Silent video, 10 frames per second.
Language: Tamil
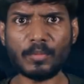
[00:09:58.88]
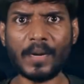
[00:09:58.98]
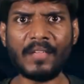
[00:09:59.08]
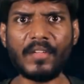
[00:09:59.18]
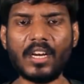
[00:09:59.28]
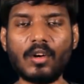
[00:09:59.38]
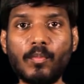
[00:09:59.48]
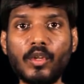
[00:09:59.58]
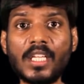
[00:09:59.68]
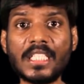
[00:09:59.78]
மற்றும் மனைவி
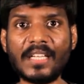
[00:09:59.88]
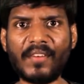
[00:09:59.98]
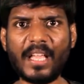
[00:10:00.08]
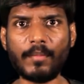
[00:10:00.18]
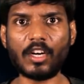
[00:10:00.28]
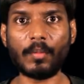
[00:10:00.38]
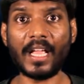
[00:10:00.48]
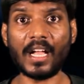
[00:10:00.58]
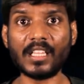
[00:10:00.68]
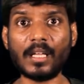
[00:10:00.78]
இருக்கும்போது சிவனை
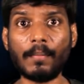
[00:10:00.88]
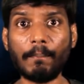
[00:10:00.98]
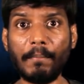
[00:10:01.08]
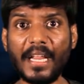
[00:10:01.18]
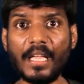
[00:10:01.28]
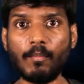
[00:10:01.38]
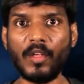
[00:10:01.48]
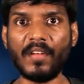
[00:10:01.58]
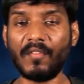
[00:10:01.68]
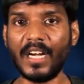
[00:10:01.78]
மட்டுமே அந்த பிரிங்கி
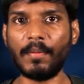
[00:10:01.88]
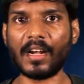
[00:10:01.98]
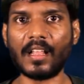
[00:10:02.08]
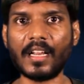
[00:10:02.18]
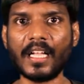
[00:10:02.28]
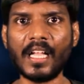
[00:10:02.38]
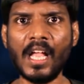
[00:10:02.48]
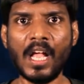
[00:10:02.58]
முனிவர் வழிபடுறாருங்க